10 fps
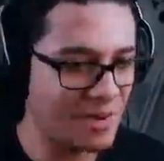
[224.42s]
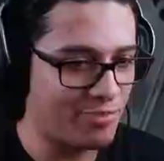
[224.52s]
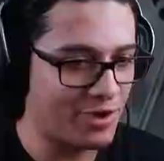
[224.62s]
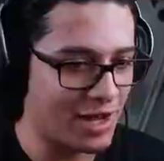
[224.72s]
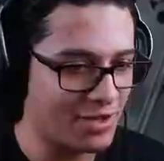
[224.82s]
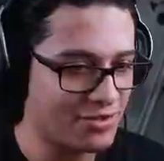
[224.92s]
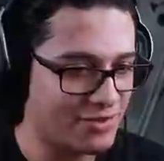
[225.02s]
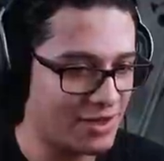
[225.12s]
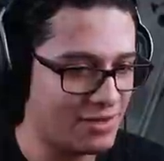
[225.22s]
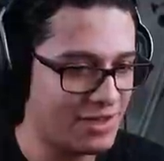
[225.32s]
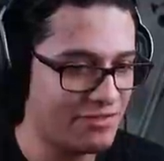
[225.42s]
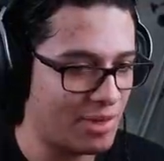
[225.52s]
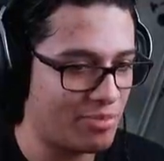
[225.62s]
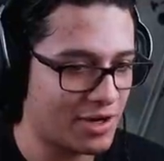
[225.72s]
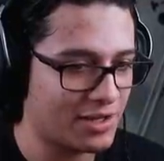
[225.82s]
evaporado, velho.
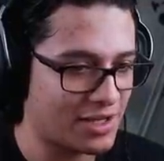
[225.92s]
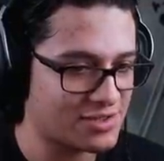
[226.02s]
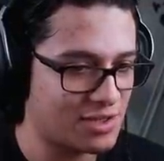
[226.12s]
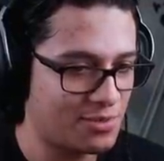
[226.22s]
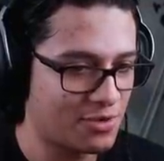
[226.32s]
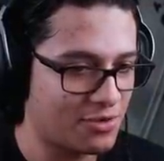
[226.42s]
Evaporadaço. Vamos